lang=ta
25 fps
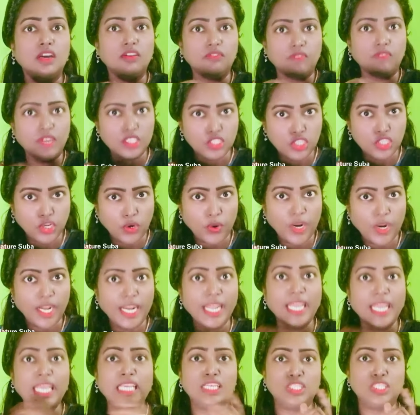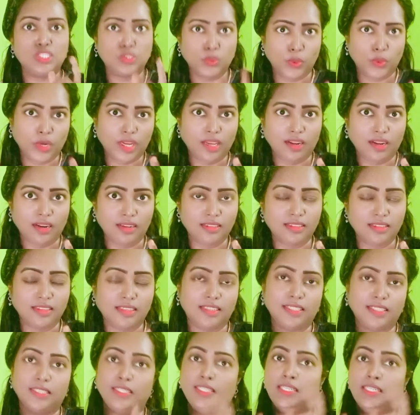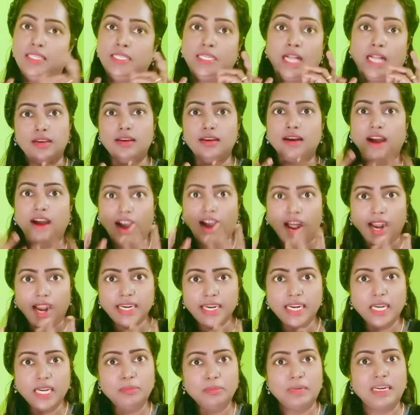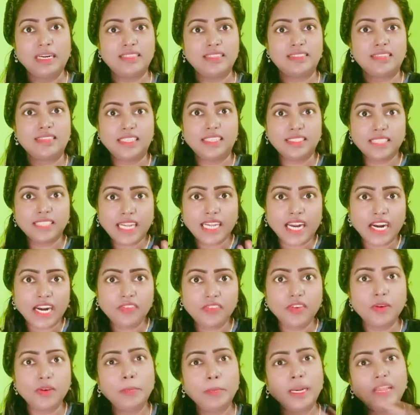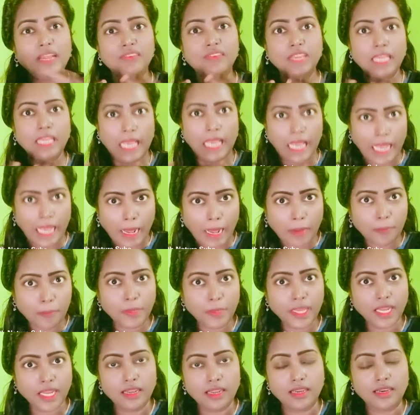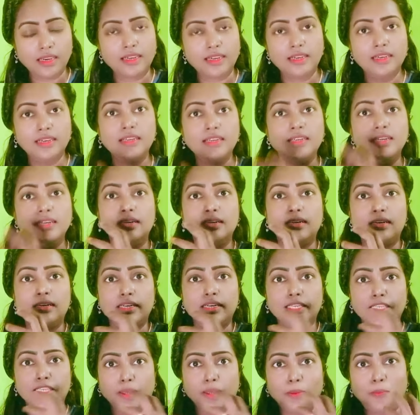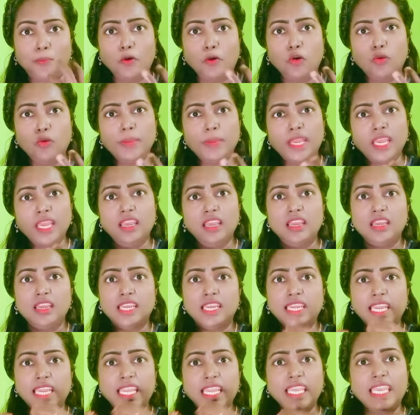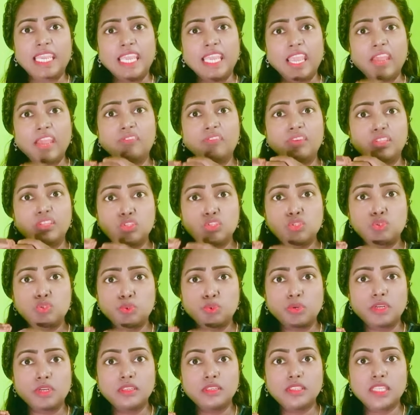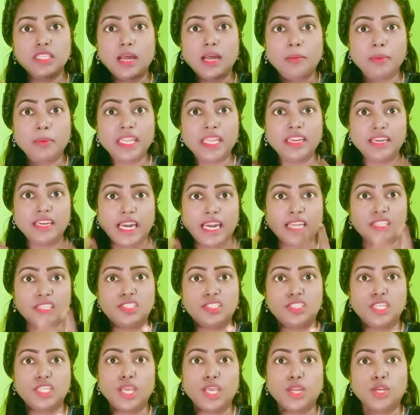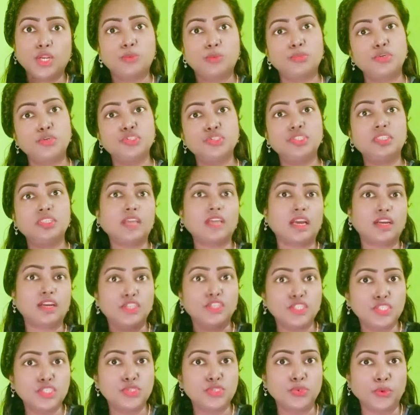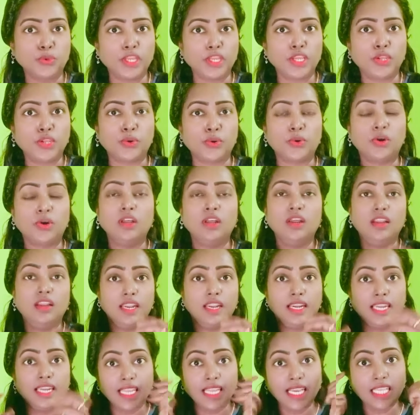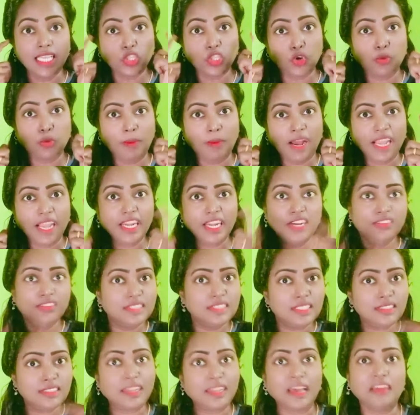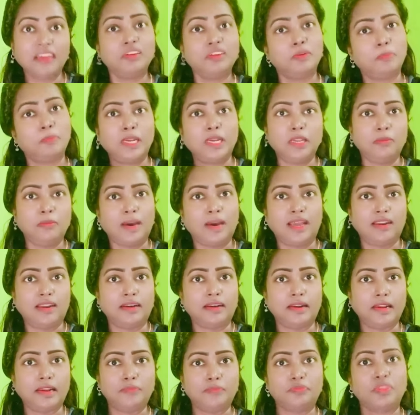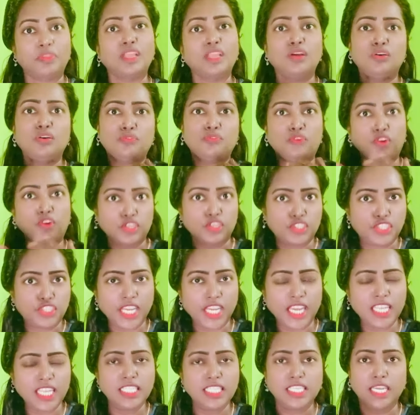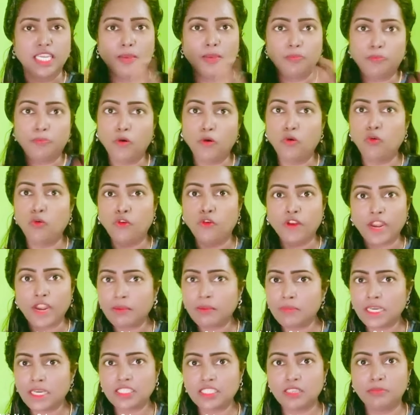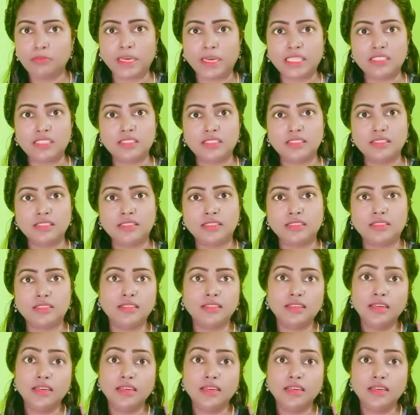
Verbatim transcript: வச்ச உடனே சுருங்குறதுக்கு ஆண்கள் மனசில் இந்த கணவன் மனைவி ஹாப்பியில் எப்போவுமே எனக்கு ஏன் வந்து சுருங்குது அப்படின்னு நினச்சிட்டே இருக்கும் பொழுது டக்குன்னு சுருங்கிடும் நீங்கள் அந்த ஒரு மைண்டை வந்து டைவெர்ட் பண்ணி பாருங்களேன் ஃபார் அ சேஞ்ச் எப்பவும் ஒரே மாதிரி பண்ணுறதுக்கு